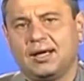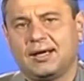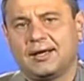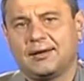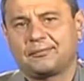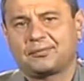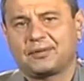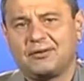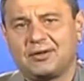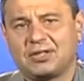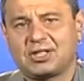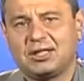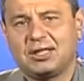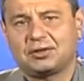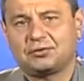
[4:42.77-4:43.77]
А, на
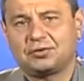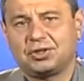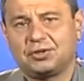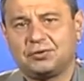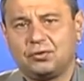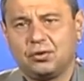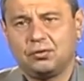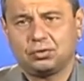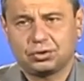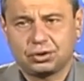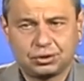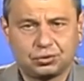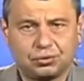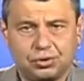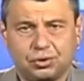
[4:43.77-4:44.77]
ваш взгляд, у чего
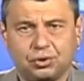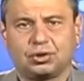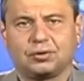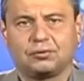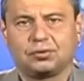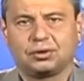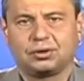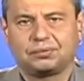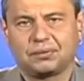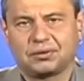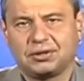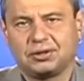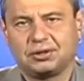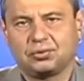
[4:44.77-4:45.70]
вот с учетом вот последних